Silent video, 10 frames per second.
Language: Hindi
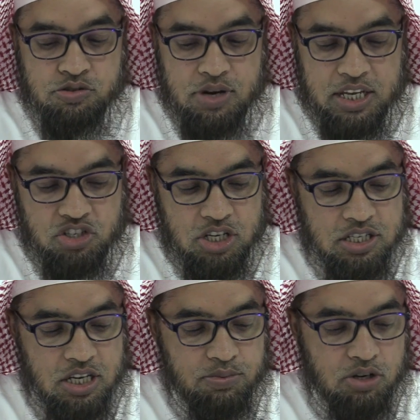चुनानचे
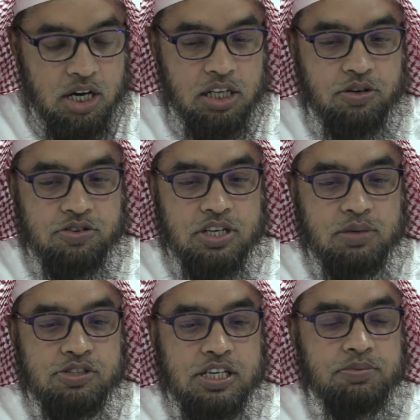सही बुखारी और
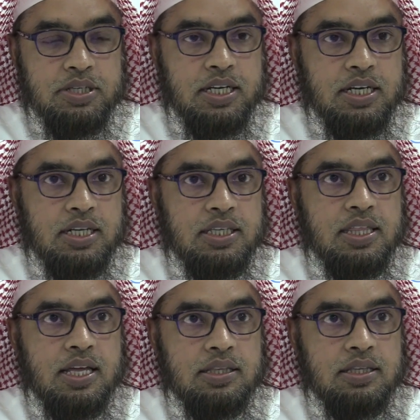सही मुस्लिम की एक
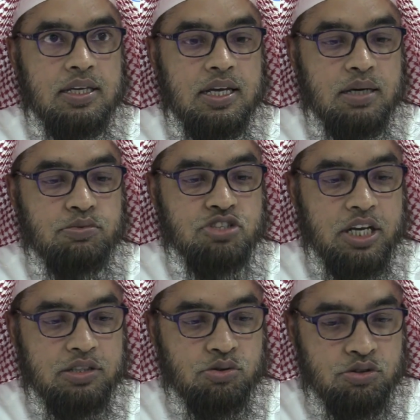हदीस आती है अबू
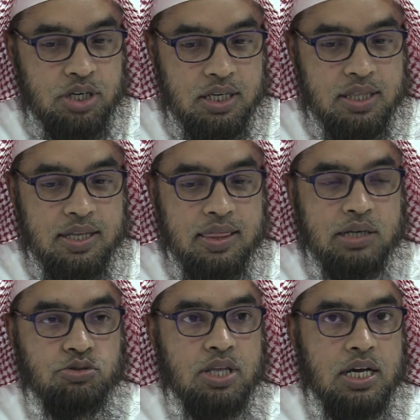सैद खुदरी रदी
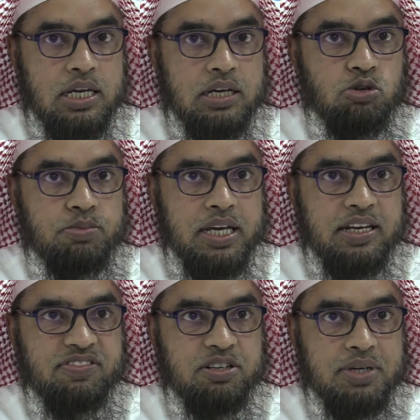अल्लाह तु
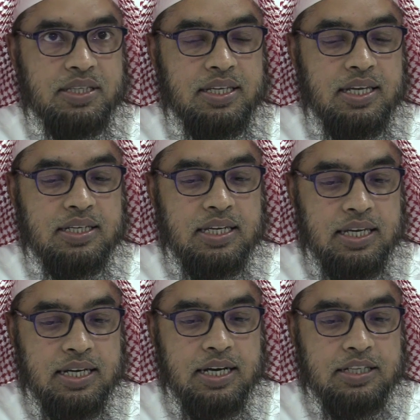बयान फरमाते हैं कि
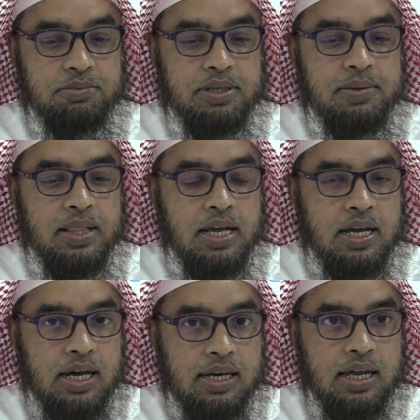एक आदमी
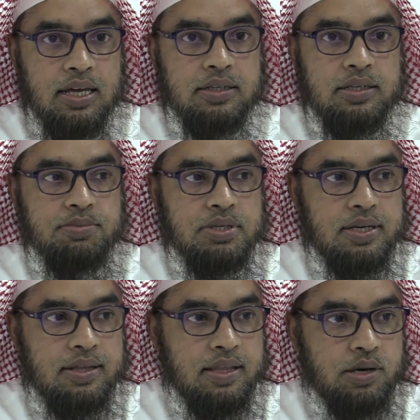अल्लाह के नबी
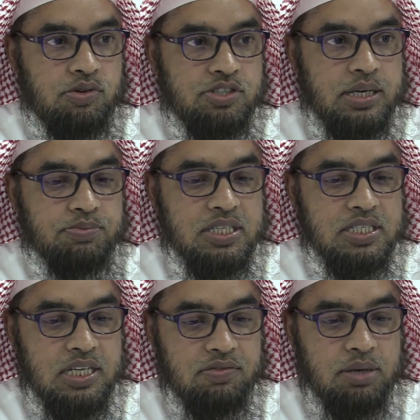सल्लल्लाहु अलैहि वसल्लम की
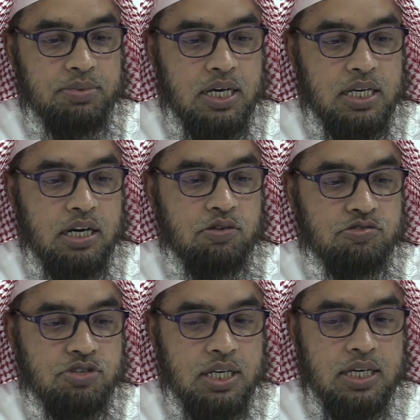सेवा में आया और
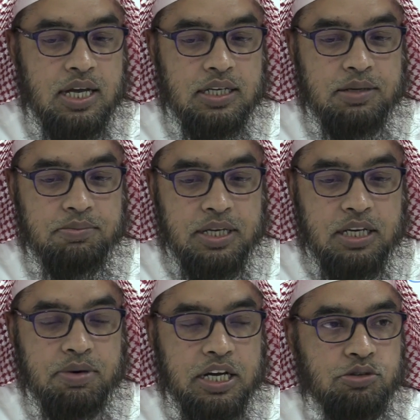उसने कहा कि
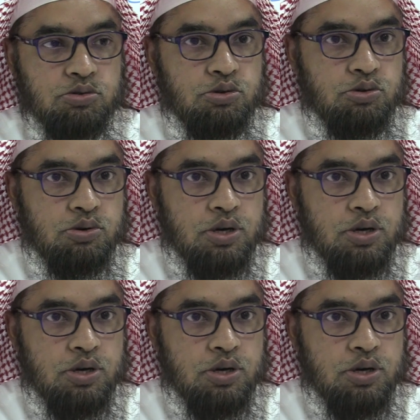मेरे भाई को